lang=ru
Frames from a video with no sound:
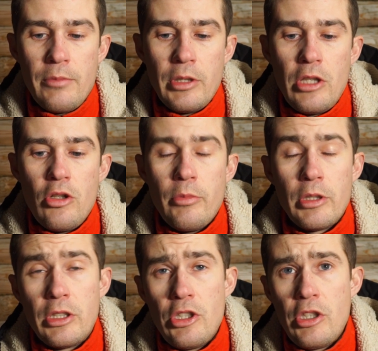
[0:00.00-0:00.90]
если мы найдем,
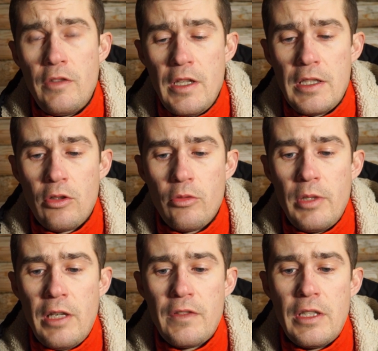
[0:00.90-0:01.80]
это 1200
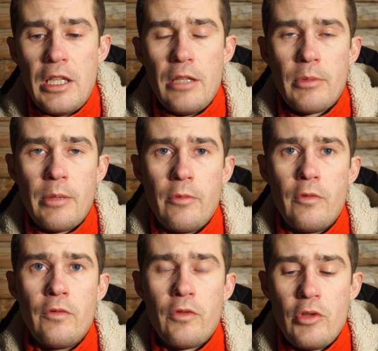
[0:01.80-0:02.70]
рублей, в среднем там
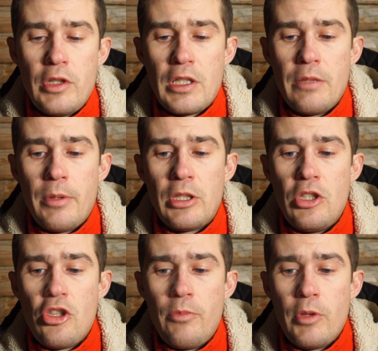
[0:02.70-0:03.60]
он в рознице по
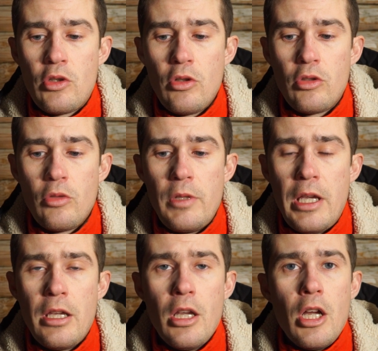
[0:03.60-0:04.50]
1500
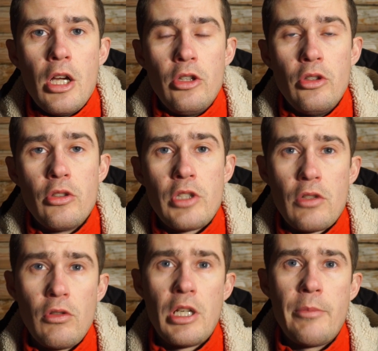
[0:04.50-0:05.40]
рублей, но за
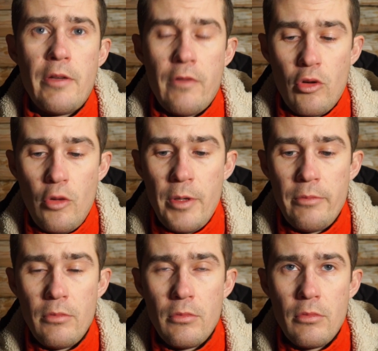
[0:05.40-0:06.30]
сколько мы его купим?